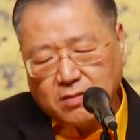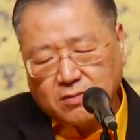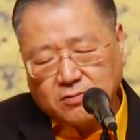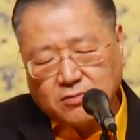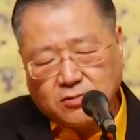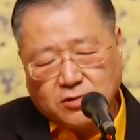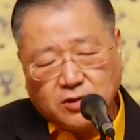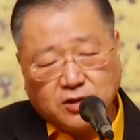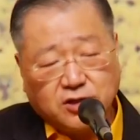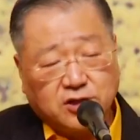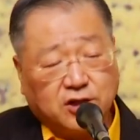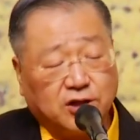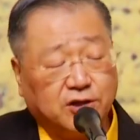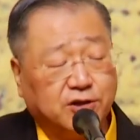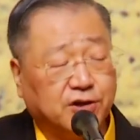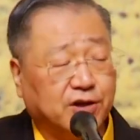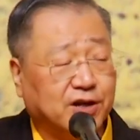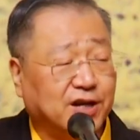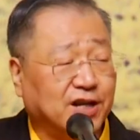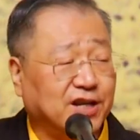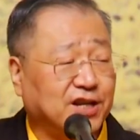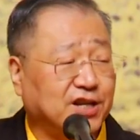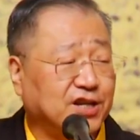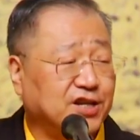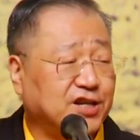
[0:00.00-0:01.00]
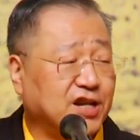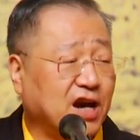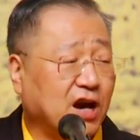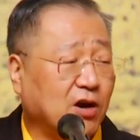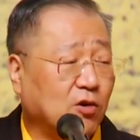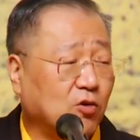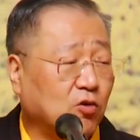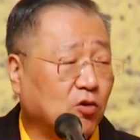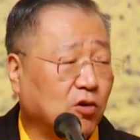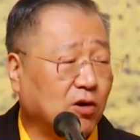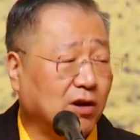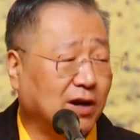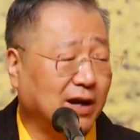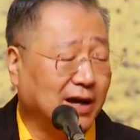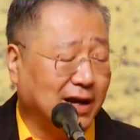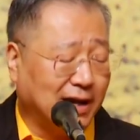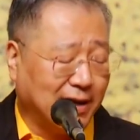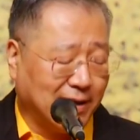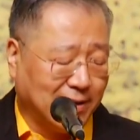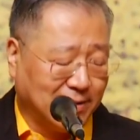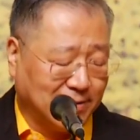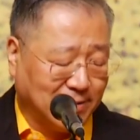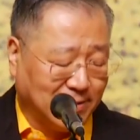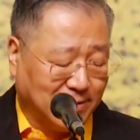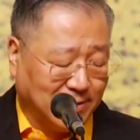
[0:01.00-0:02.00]
我早就跟你讲过了，
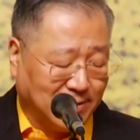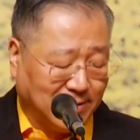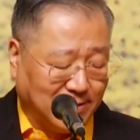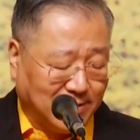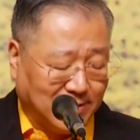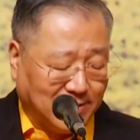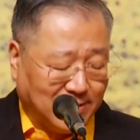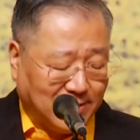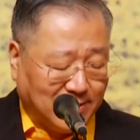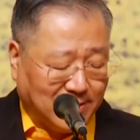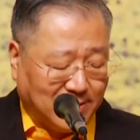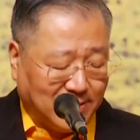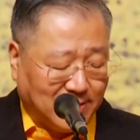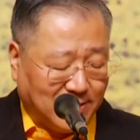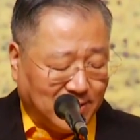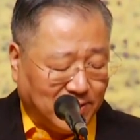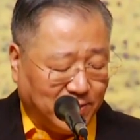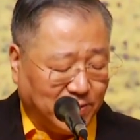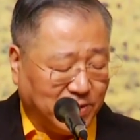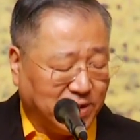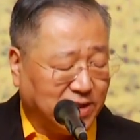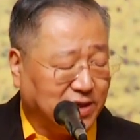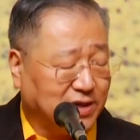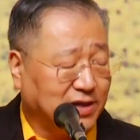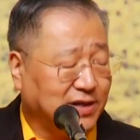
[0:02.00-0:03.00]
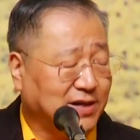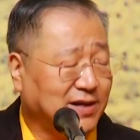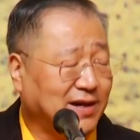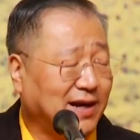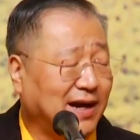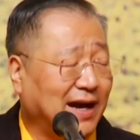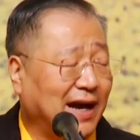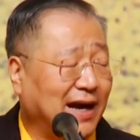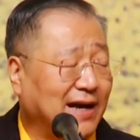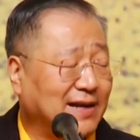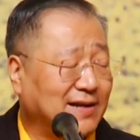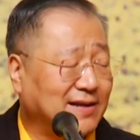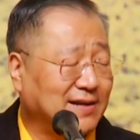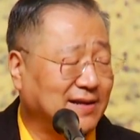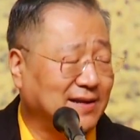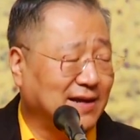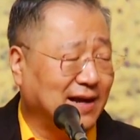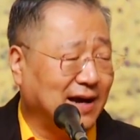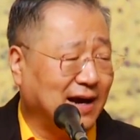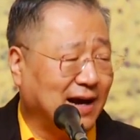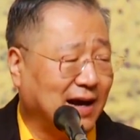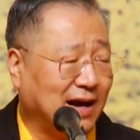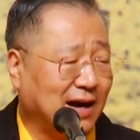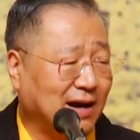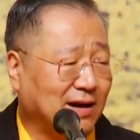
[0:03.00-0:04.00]
你们这些孩子
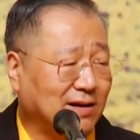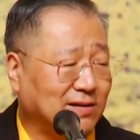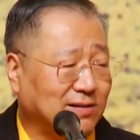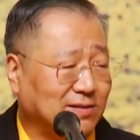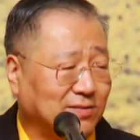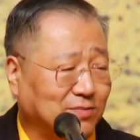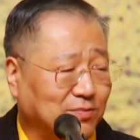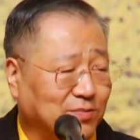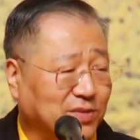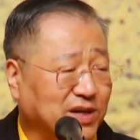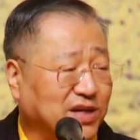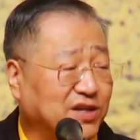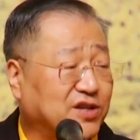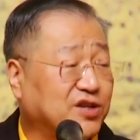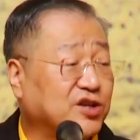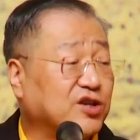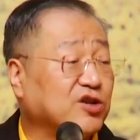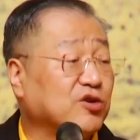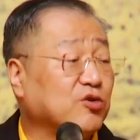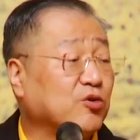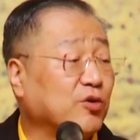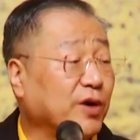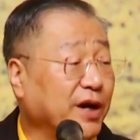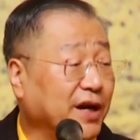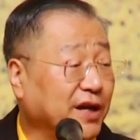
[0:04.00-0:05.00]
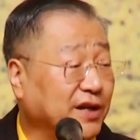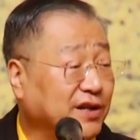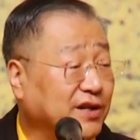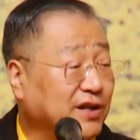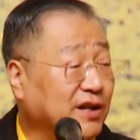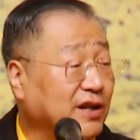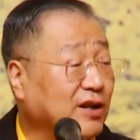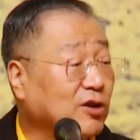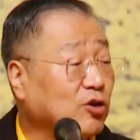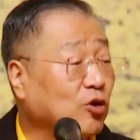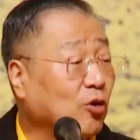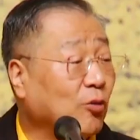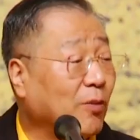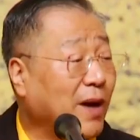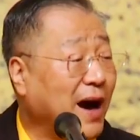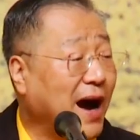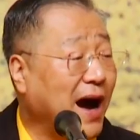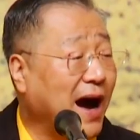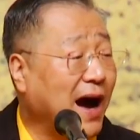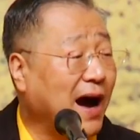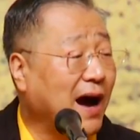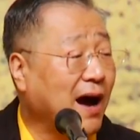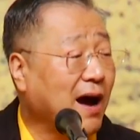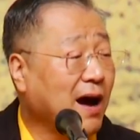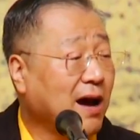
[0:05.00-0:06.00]
啊。 没智慧，听得懂
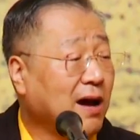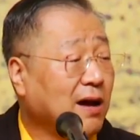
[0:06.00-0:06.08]
吗？